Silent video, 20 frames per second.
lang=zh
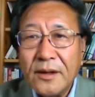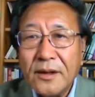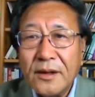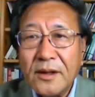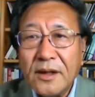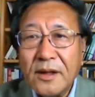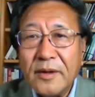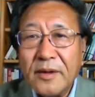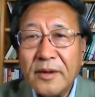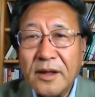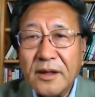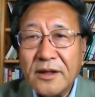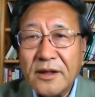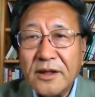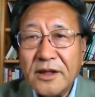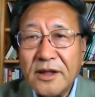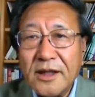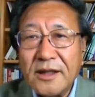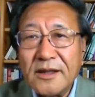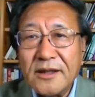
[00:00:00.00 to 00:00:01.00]
那么
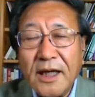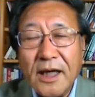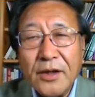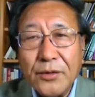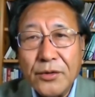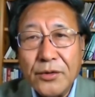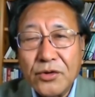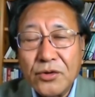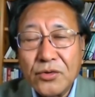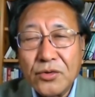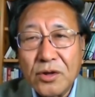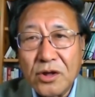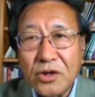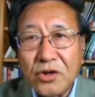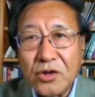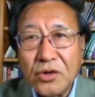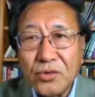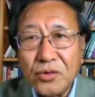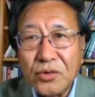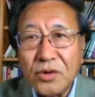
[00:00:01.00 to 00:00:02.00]
现在与中国的
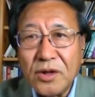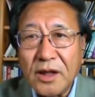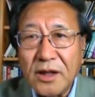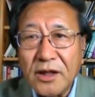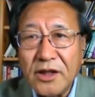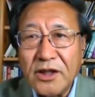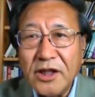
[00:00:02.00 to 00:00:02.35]
冲突可能